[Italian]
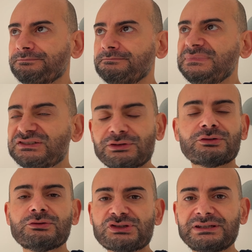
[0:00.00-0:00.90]
mi sto
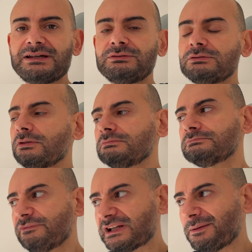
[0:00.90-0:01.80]

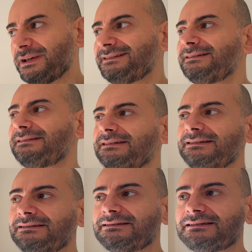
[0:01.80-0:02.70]
concedendo
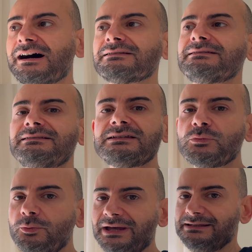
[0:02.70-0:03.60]
veramente tanti
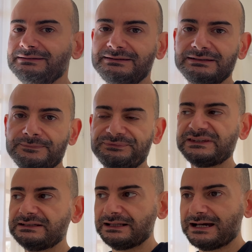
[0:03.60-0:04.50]
momenti
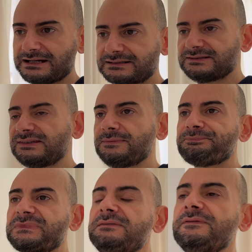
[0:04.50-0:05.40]
di relax,
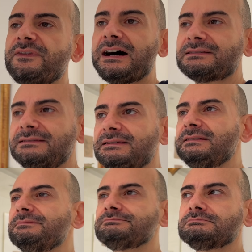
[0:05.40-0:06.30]

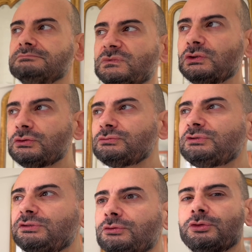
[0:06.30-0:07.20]
infatti
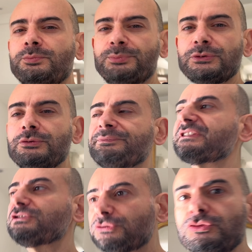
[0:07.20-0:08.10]
non sono più
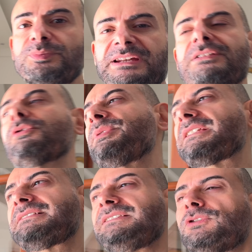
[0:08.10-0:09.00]
super
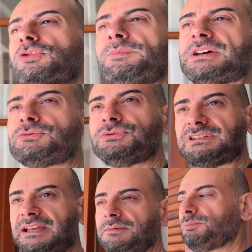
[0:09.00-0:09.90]
operativo come ero un
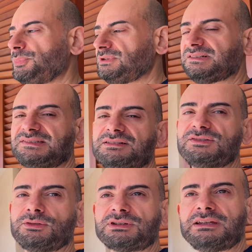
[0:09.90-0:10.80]
tempo, nel
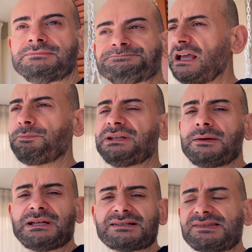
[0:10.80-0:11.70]
senso che
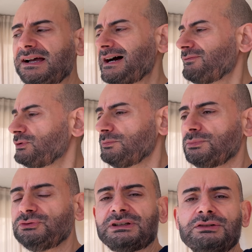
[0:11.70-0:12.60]
appena mi alzavo
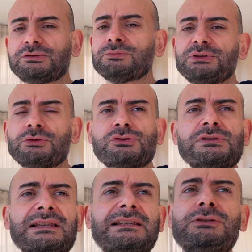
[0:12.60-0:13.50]
buttati subito giù
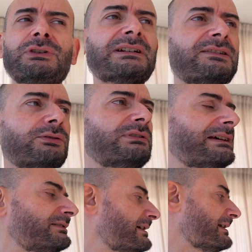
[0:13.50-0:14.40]
dal letto anche se non hai